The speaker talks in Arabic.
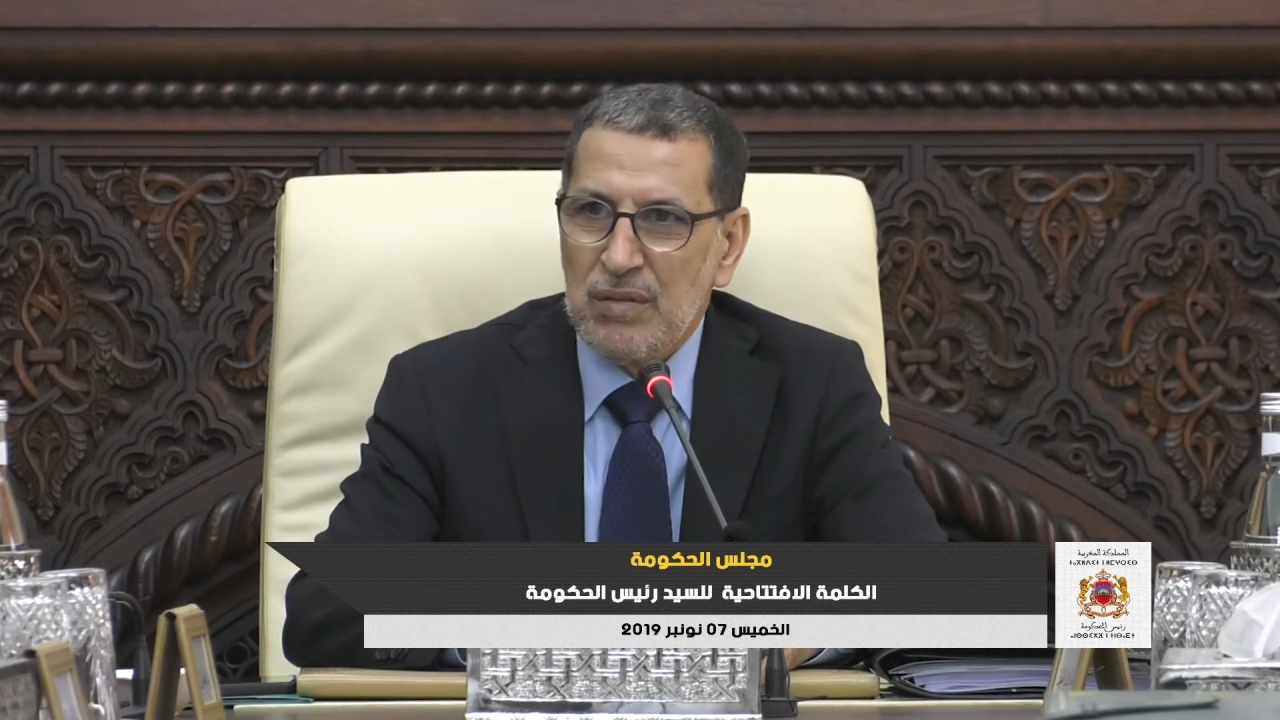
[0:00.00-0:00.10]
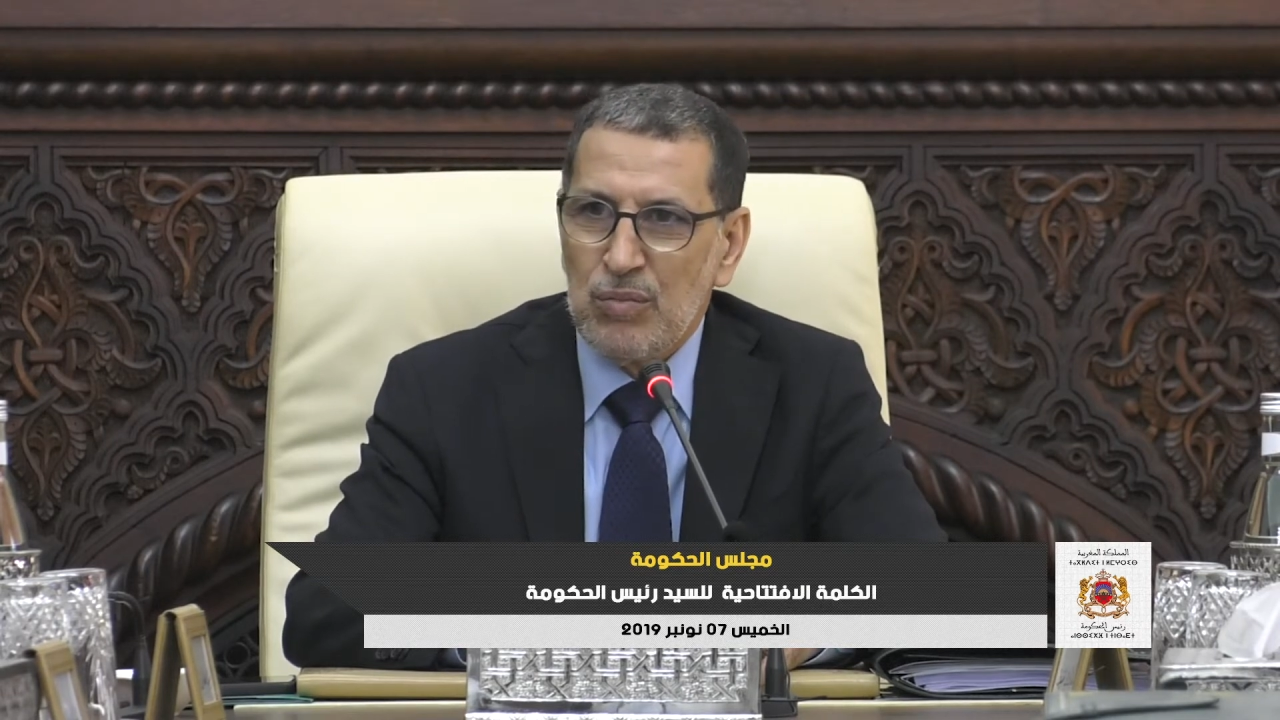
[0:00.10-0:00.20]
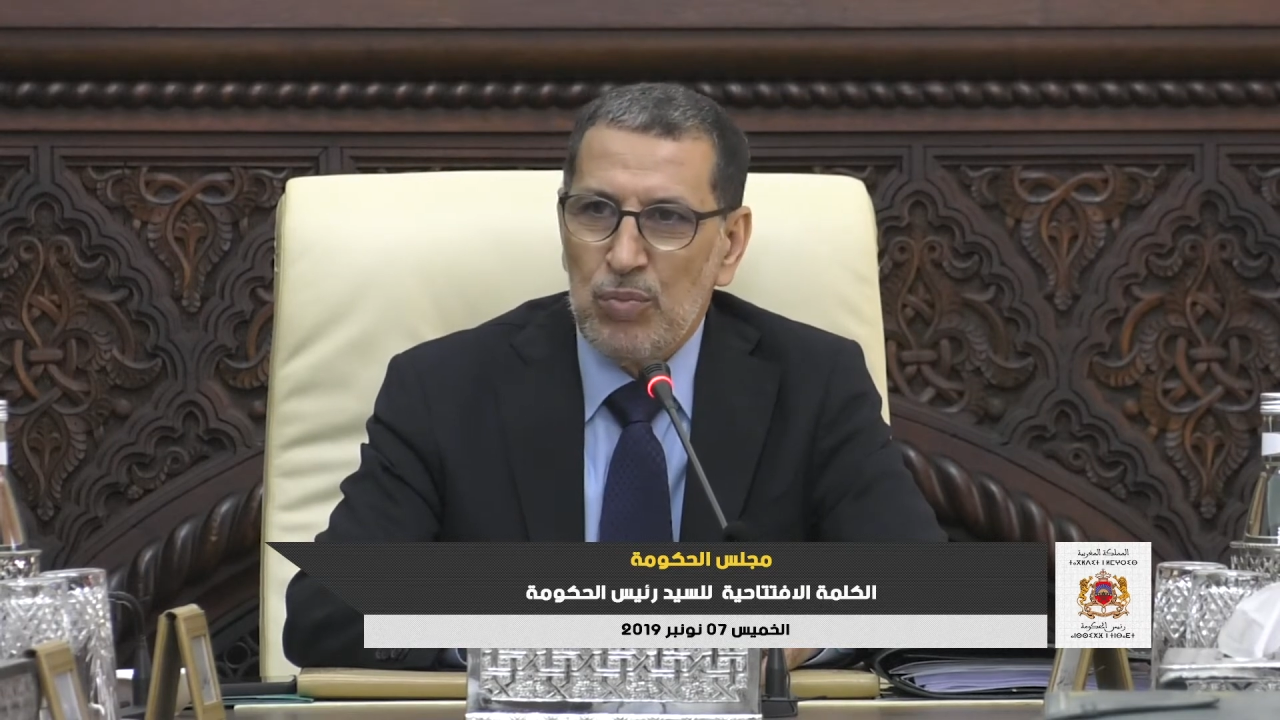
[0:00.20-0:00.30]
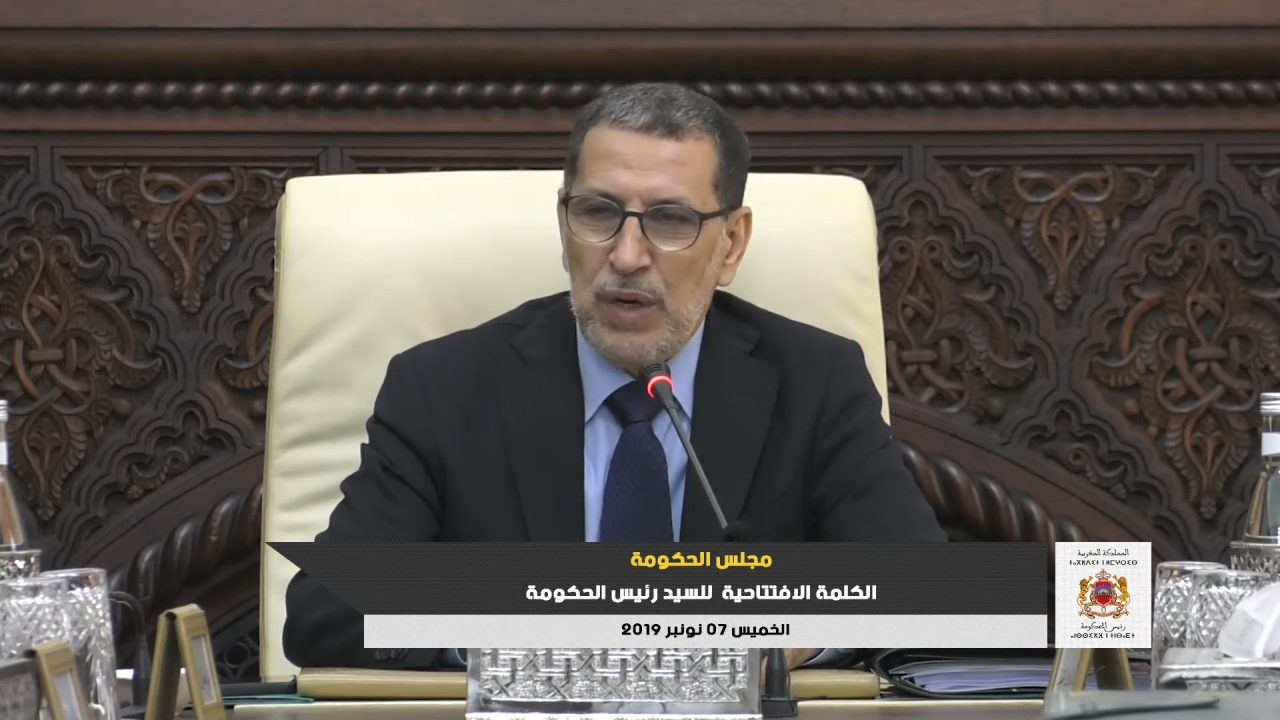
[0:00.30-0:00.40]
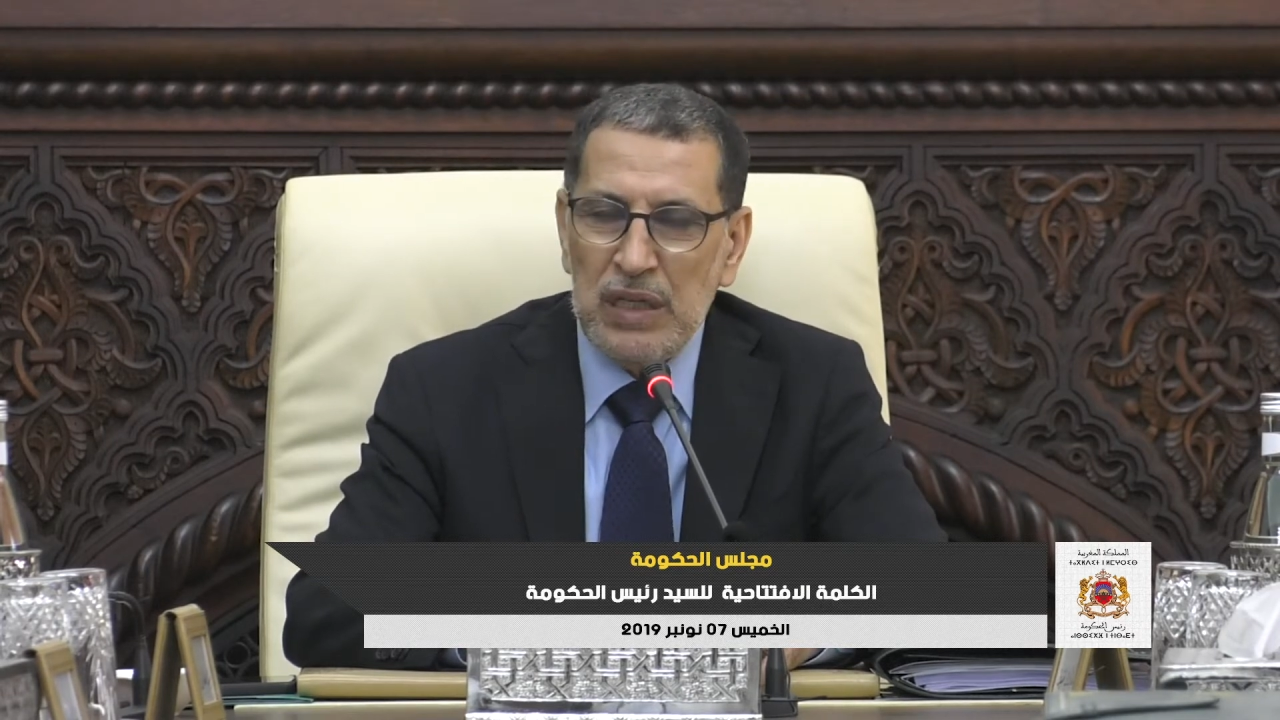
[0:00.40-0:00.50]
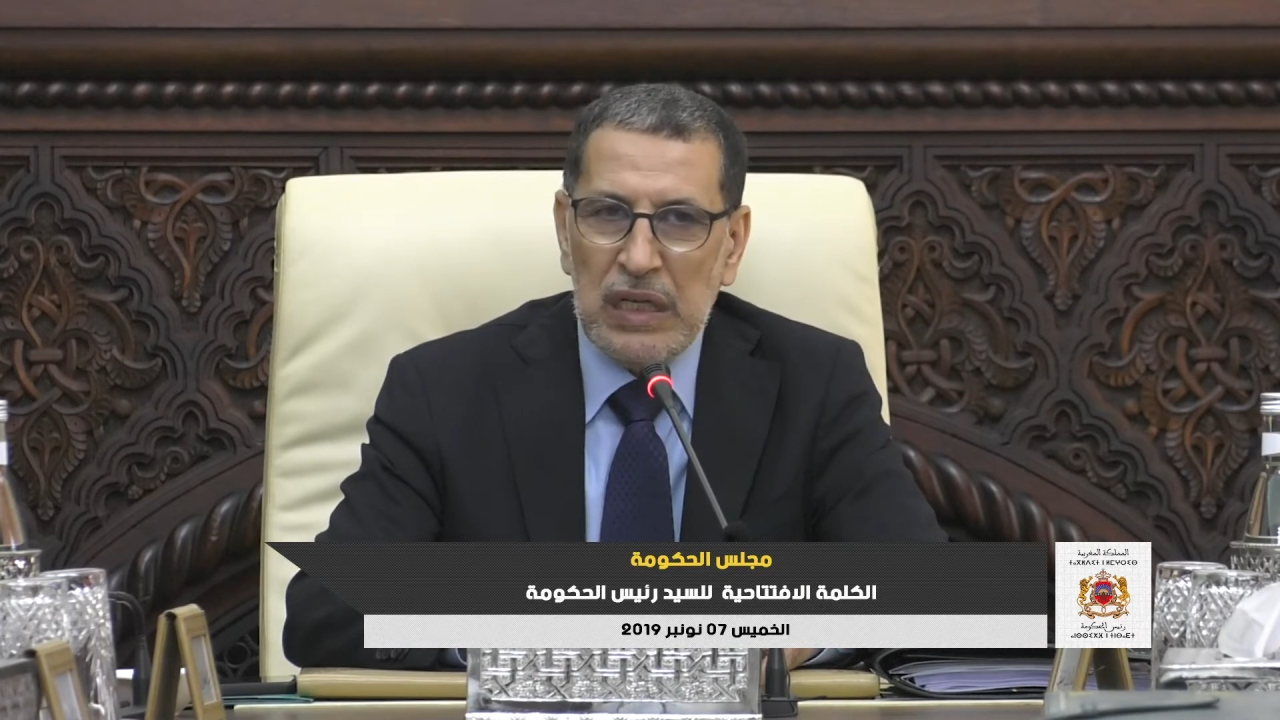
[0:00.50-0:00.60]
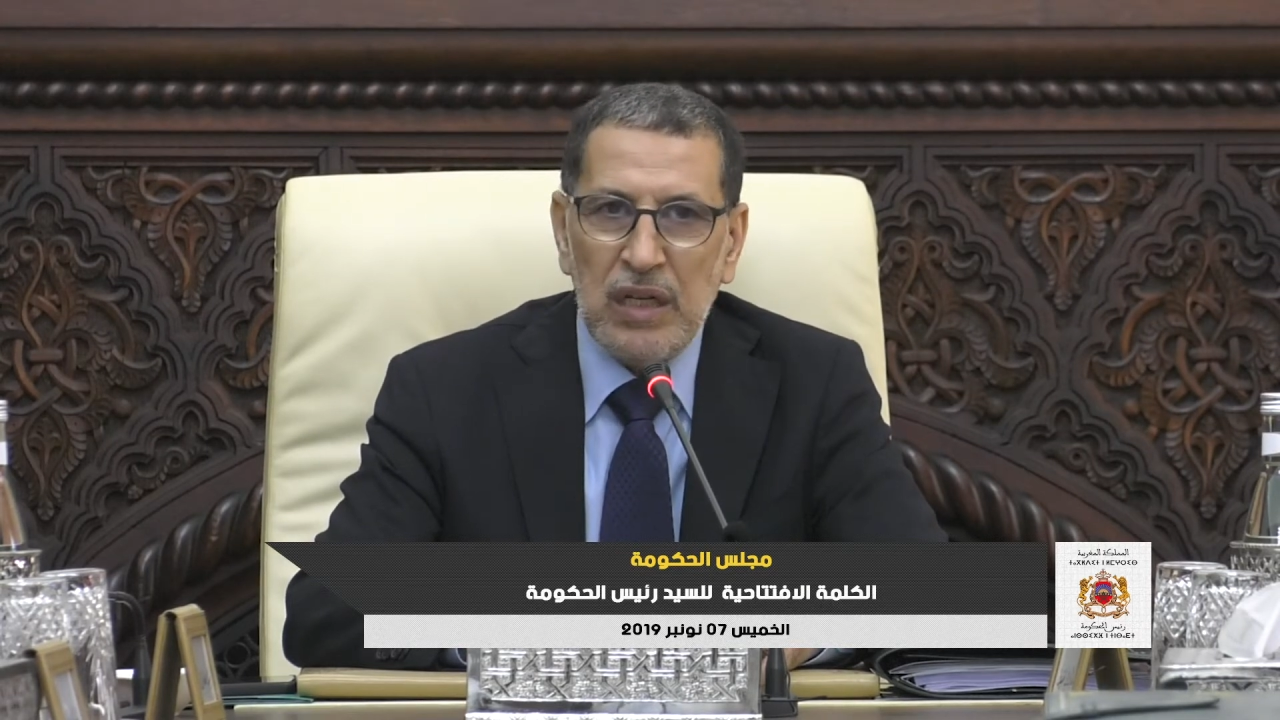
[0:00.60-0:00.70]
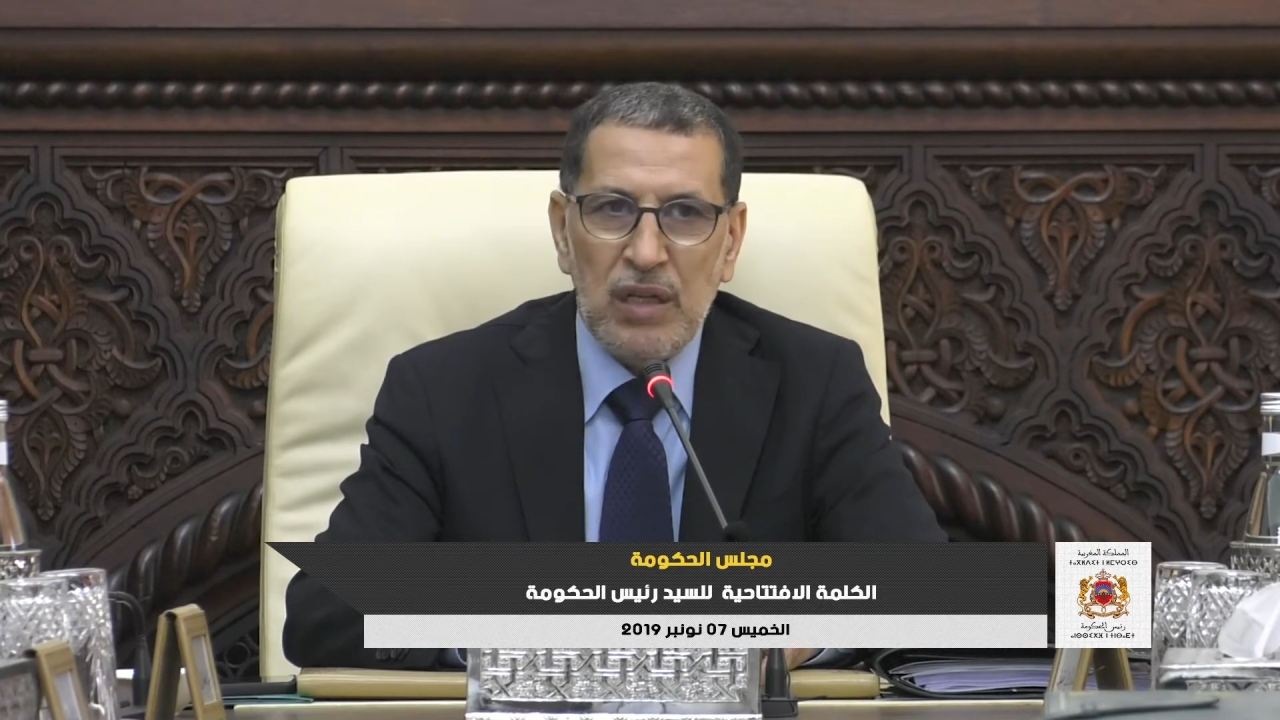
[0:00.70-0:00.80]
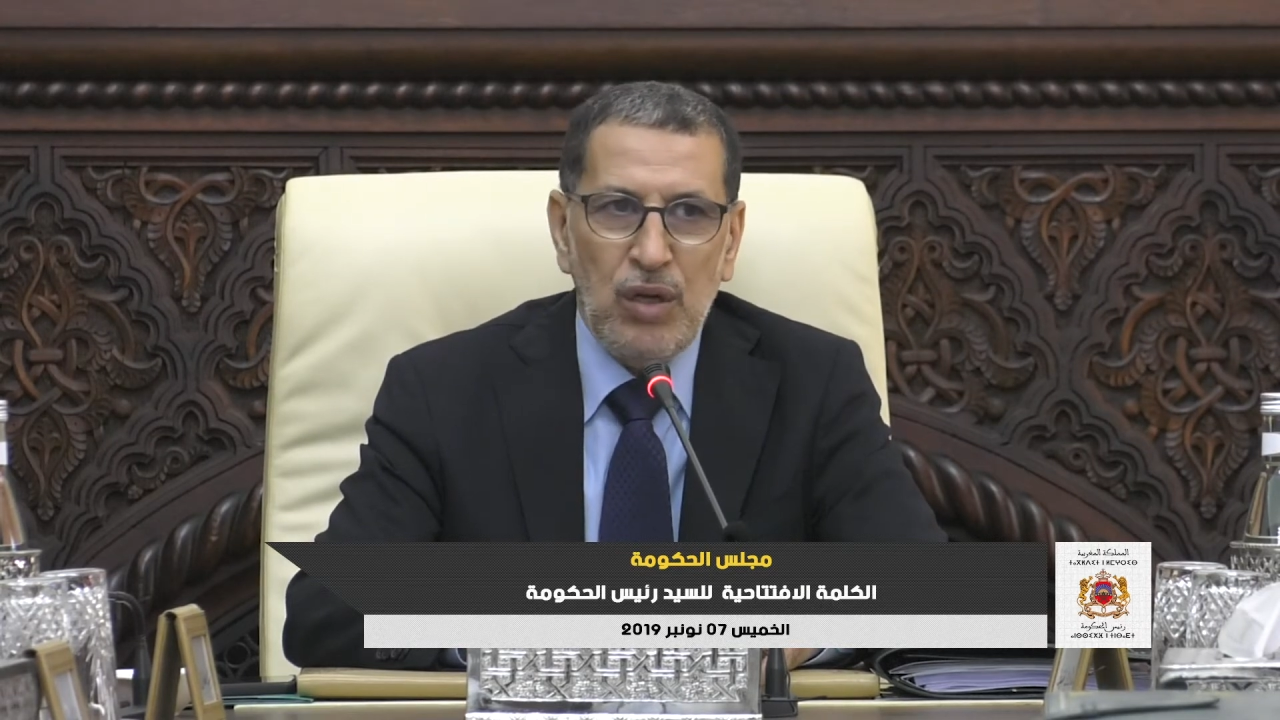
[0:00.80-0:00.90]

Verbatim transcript: مبادرة